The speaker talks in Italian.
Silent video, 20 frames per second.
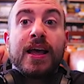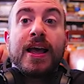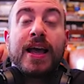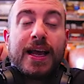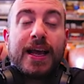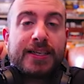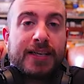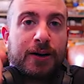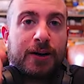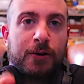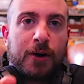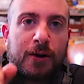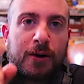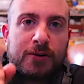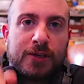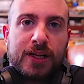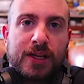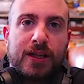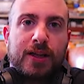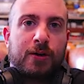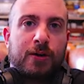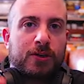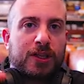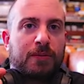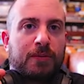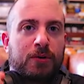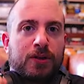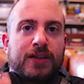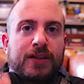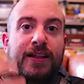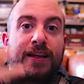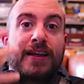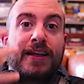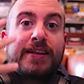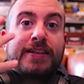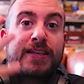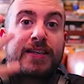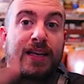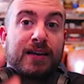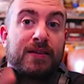e se ancora non siete i nostri potete
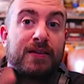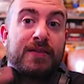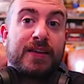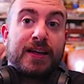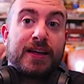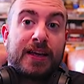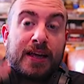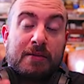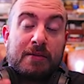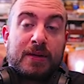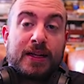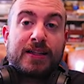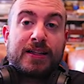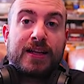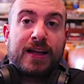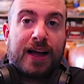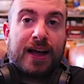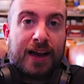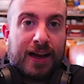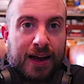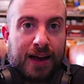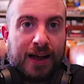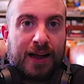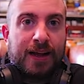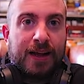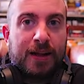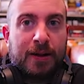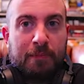iscrivervi chiaramente alla